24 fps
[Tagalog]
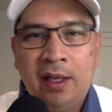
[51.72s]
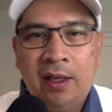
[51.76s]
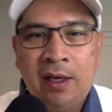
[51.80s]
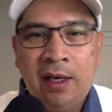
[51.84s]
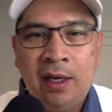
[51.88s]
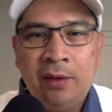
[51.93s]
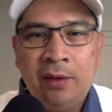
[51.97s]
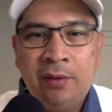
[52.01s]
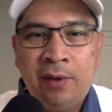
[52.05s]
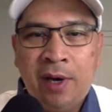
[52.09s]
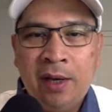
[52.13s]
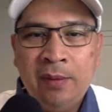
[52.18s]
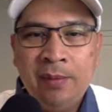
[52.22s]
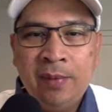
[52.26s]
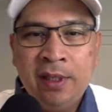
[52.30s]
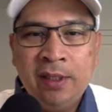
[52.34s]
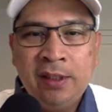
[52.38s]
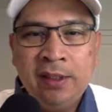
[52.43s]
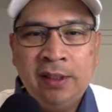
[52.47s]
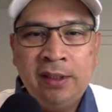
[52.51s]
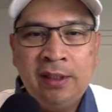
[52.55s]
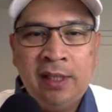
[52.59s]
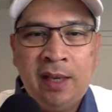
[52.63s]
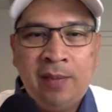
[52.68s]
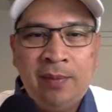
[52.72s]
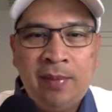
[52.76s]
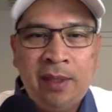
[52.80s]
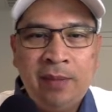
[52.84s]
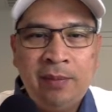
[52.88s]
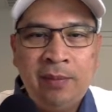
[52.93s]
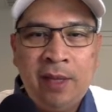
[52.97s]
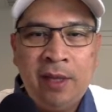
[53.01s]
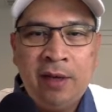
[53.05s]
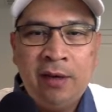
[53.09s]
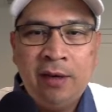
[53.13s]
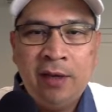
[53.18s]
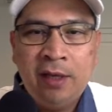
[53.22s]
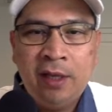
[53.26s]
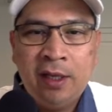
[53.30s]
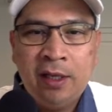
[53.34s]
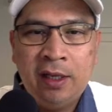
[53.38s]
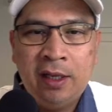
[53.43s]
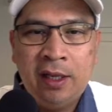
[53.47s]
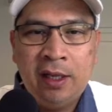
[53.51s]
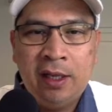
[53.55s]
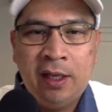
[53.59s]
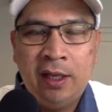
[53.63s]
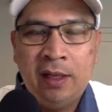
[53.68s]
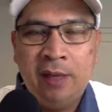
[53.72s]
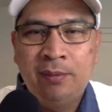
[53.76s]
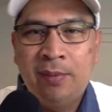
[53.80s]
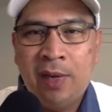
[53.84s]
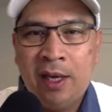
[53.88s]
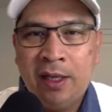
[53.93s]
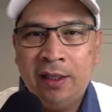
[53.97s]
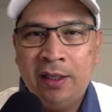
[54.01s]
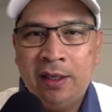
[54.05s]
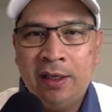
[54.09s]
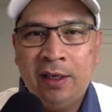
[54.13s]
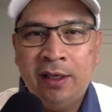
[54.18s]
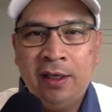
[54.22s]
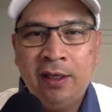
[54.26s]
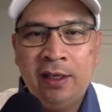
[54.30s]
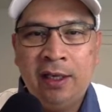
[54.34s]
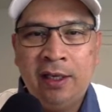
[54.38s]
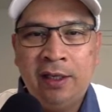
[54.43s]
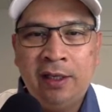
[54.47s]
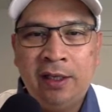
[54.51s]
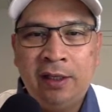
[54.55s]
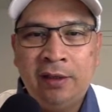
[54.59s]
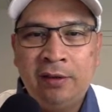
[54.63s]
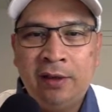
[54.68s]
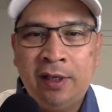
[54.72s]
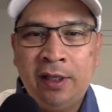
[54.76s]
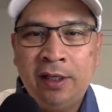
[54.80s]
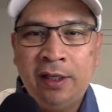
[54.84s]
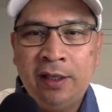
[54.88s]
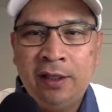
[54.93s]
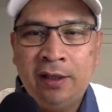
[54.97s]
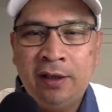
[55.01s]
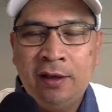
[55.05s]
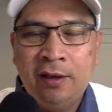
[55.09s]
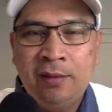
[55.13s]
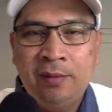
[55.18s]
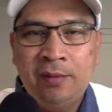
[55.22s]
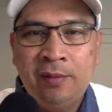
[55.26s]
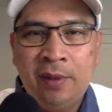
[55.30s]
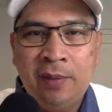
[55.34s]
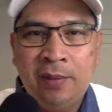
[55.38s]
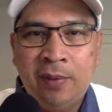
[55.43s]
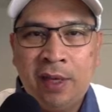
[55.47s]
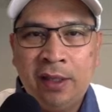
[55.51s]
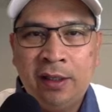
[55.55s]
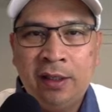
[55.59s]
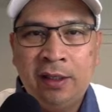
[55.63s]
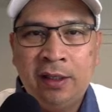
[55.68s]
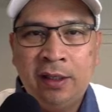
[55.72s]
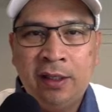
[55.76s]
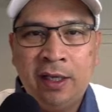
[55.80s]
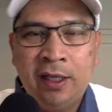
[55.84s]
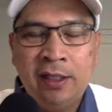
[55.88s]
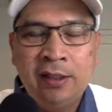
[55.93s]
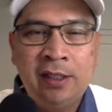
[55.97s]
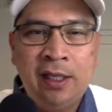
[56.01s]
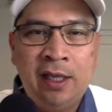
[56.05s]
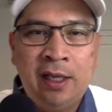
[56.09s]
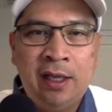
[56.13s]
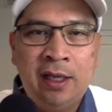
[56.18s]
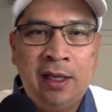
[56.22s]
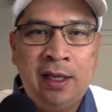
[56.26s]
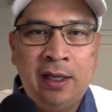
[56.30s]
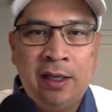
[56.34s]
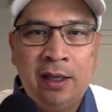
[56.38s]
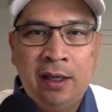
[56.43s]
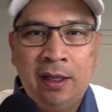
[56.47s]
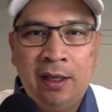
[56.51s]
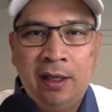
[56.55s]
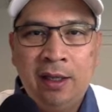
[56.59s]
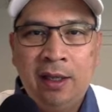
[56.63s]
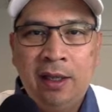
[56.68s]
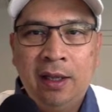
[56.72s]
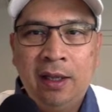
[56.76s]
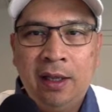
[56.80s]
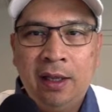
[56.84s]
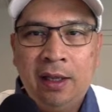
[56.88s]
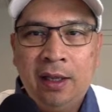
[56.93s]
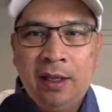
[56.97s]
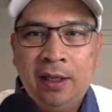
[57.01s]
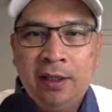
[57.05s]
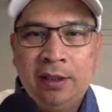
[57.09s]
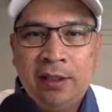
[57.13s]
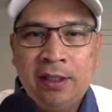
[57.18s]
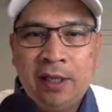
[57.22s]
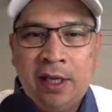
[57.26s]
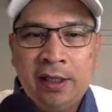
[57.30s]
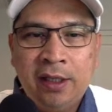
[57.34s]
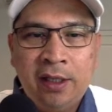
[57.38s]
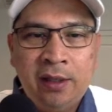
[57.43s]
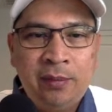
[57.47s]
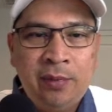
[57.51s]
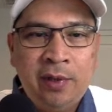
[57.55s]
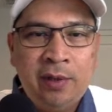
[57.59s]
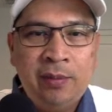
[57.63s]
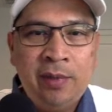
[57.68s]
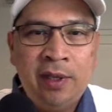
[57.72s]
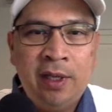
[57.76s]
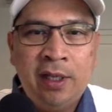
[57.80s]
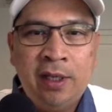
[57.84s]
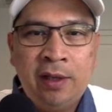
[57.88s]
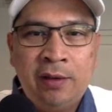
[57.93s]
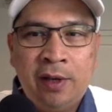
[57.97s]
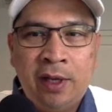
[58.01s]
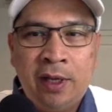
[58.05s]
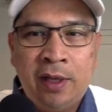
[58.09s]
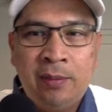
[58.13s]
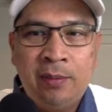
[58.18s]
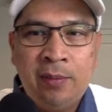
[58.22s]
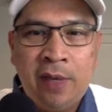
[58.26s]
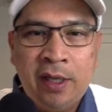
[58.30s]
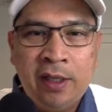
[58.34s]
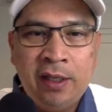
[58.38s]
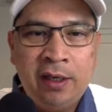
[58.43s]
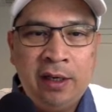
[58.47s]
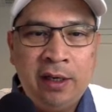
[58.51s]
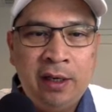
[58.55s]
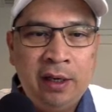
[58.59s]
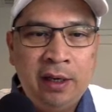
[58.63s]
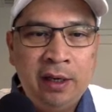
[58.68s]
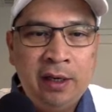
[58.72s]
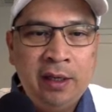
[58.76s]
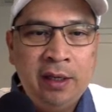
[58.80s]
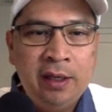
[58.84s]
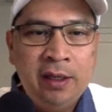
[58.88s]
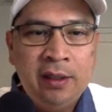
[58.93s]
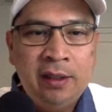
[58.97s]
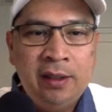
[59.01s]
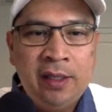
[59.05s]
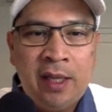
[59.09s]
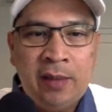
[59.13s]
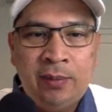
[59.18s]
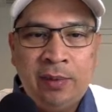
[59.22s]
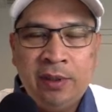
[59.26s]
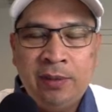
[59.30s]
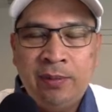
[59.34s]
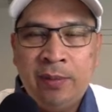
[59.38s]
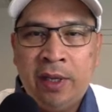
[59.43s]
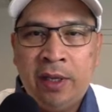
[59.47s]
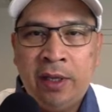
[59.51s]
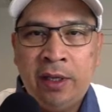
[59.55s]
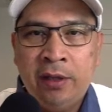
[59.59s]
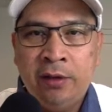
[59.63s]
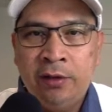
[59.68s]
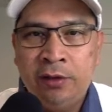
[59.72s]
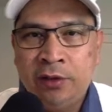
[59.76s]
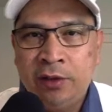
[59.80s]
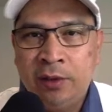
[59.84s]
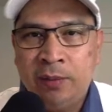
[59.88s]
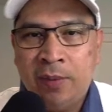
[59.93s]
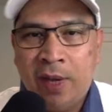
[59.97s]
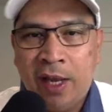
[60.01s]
requirements, dapat meron kang uh, banner. Yan, katulad nito. May banner ka sa channel mo. May ginawa kang banner. Tapos may YouTube